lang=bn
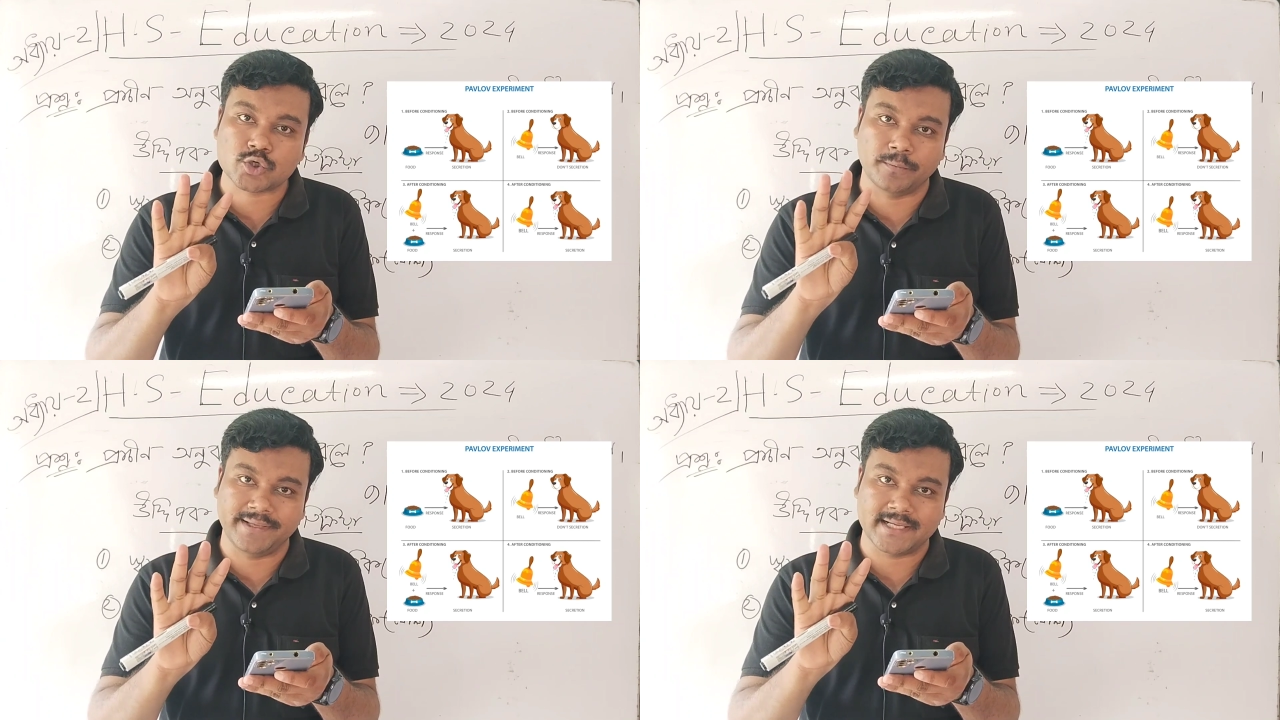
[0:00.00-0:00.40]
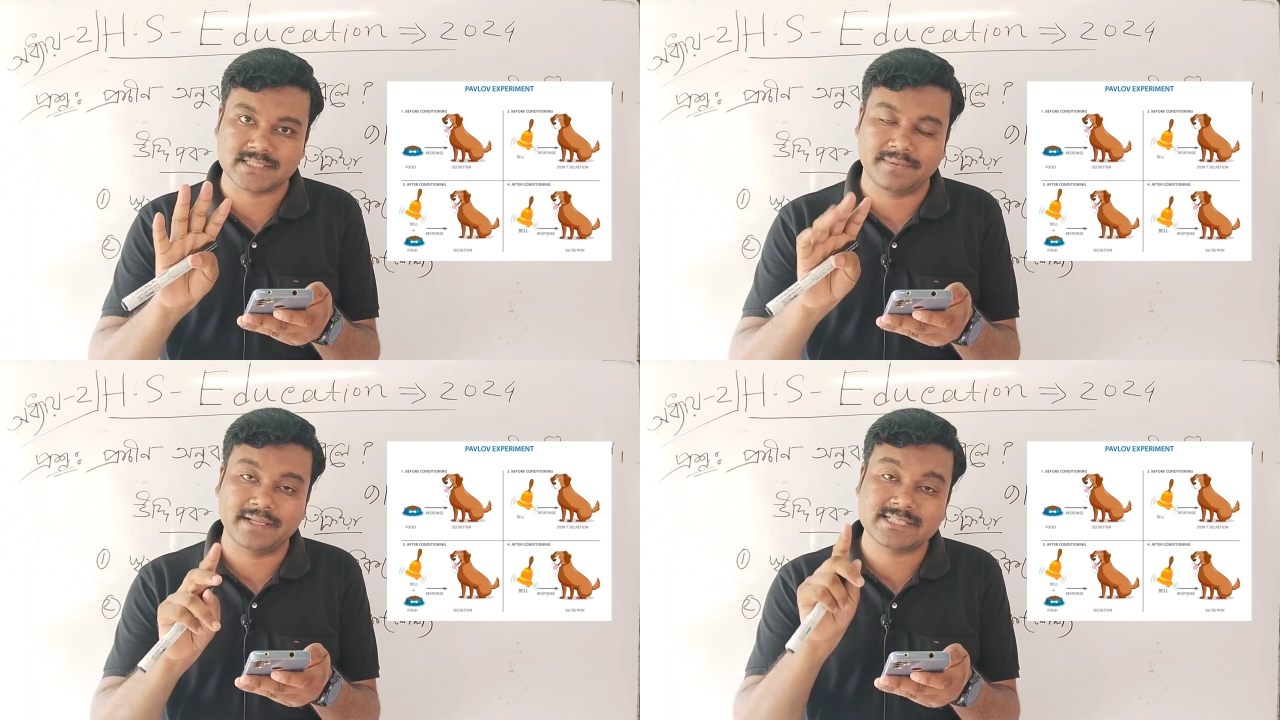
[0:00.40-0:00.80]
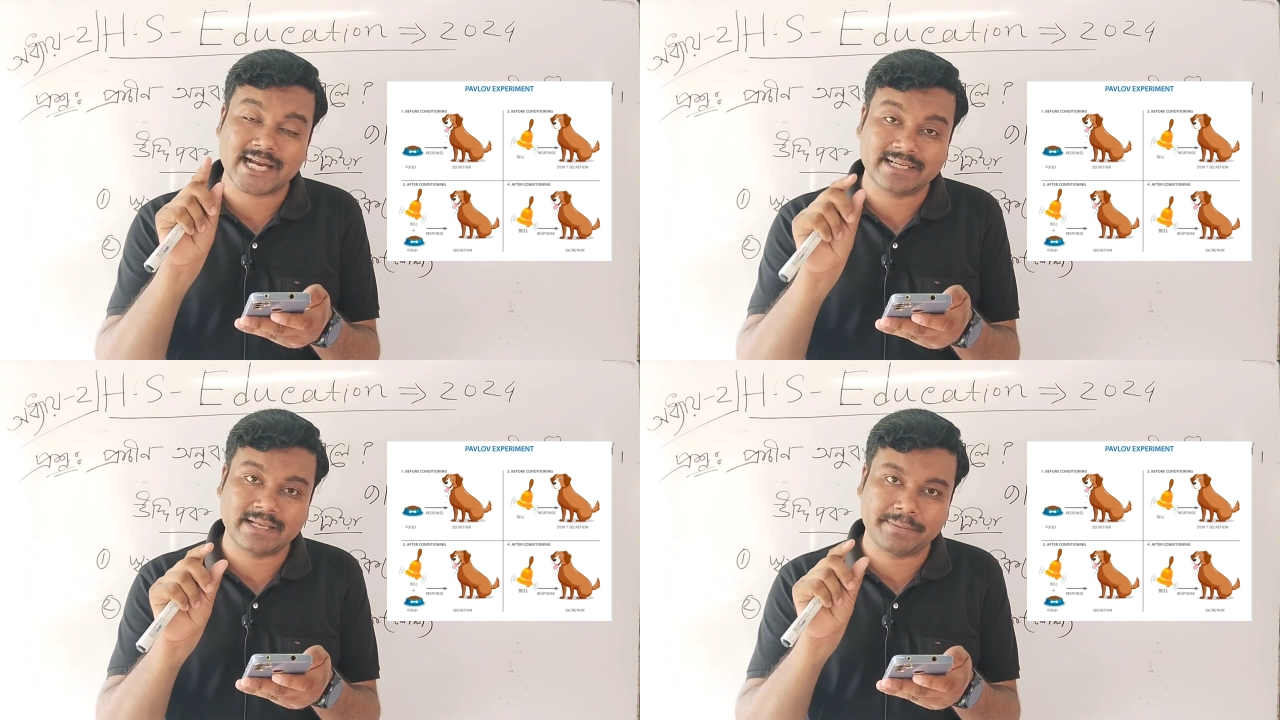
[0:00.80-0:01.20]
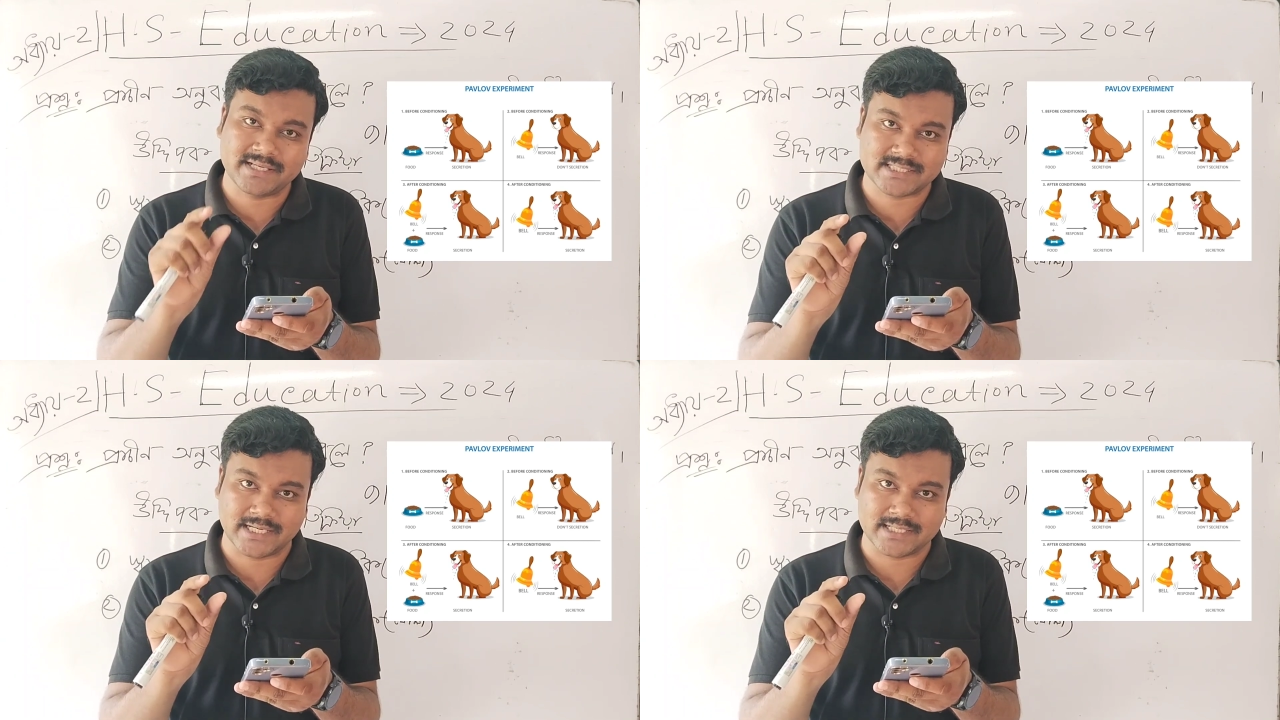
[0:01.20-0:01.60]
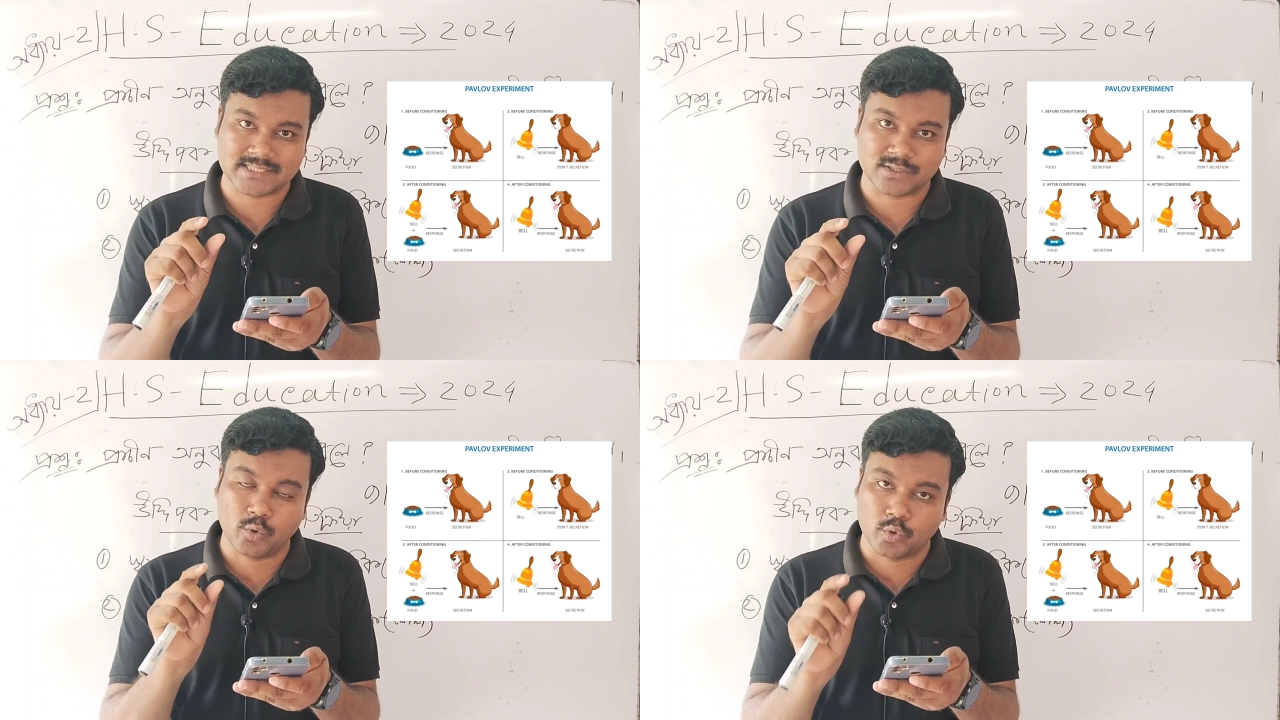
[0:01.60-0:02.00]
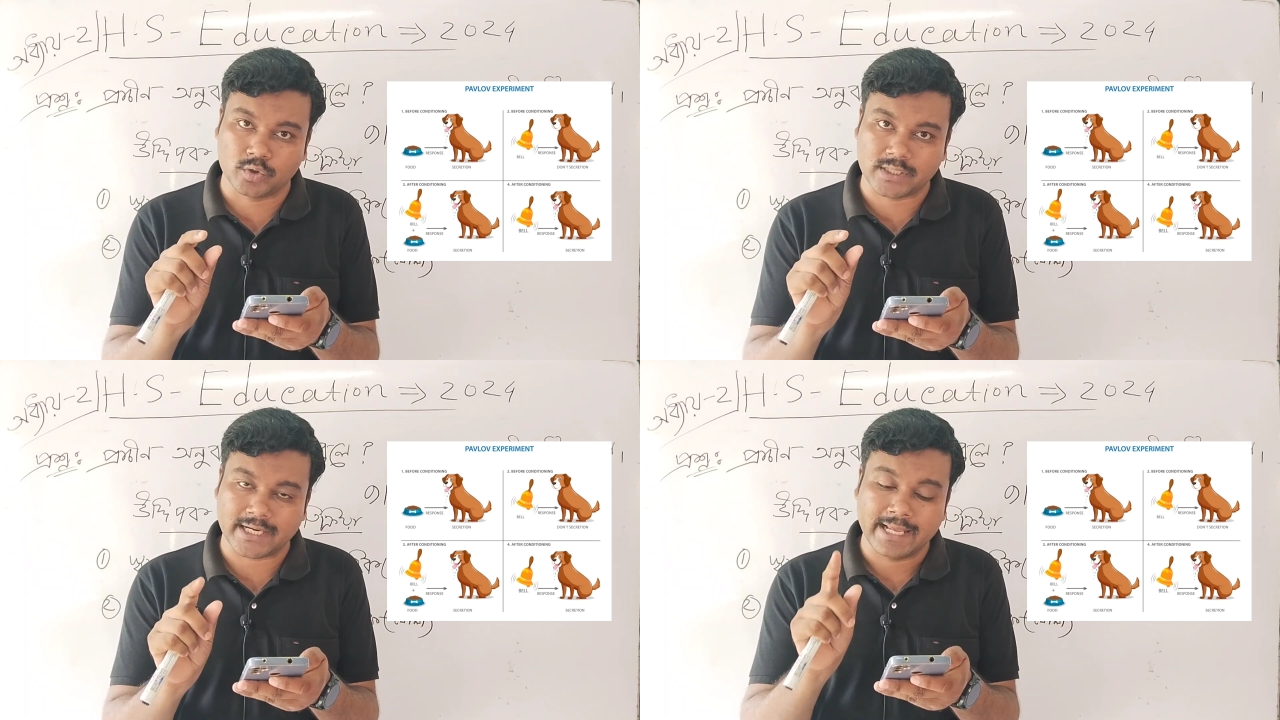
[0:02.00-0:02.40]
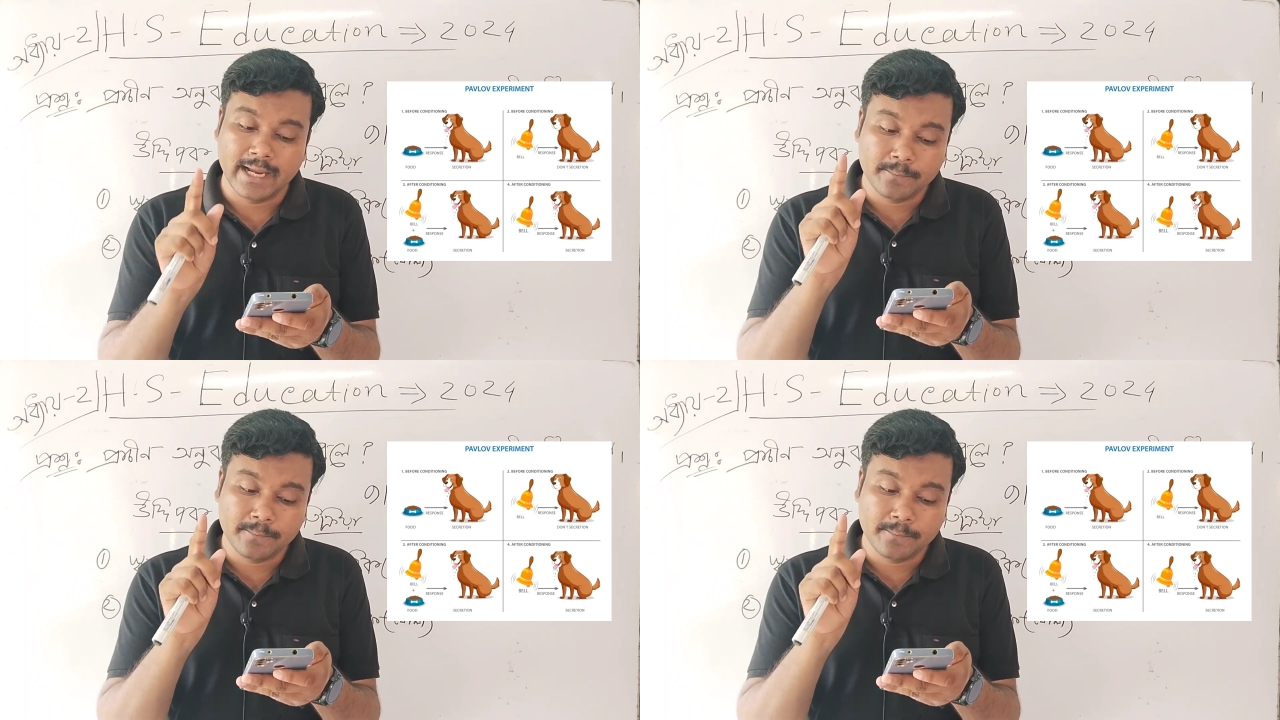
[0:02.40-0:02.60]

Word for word: ছবি আছে মানে চারটে পিকচার আছে কুকুরটার